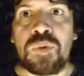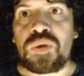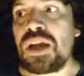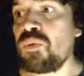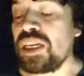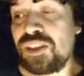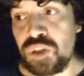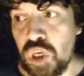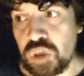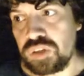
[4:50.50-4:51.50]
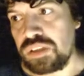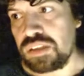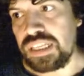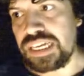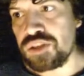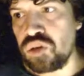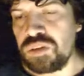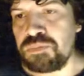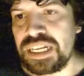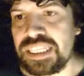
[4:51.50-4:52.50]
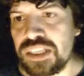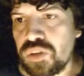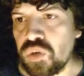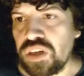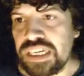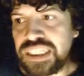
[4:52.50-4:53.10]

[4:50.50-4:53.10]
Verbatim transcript: por una cuestión de que yo pretendo